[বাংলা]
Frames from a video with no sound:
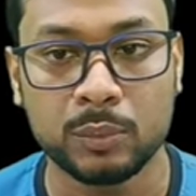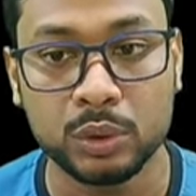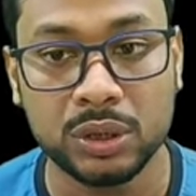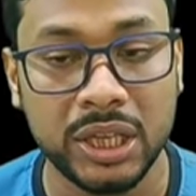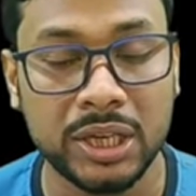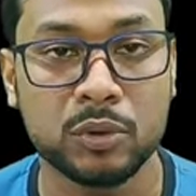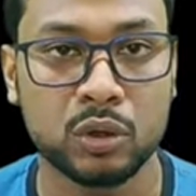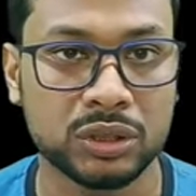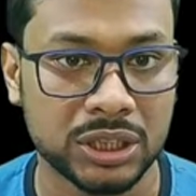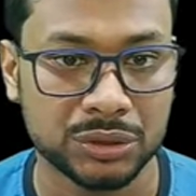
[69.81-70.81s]
বুদ্ধির
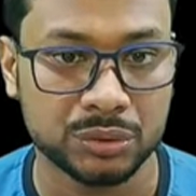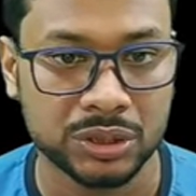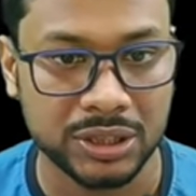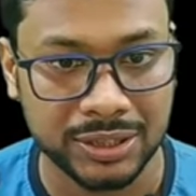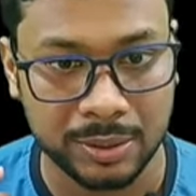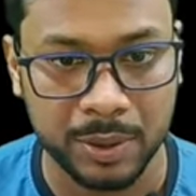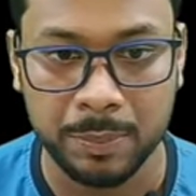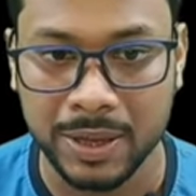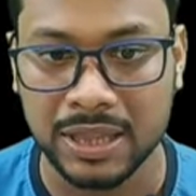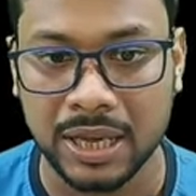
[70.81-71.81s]
মগজাস্ত্র সেটা যাতে
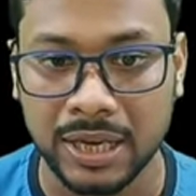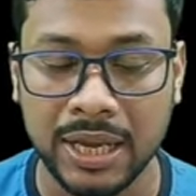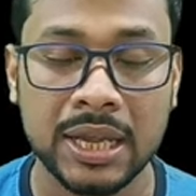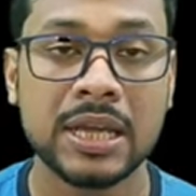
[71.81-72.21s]
প্রিপেয়ার থাকে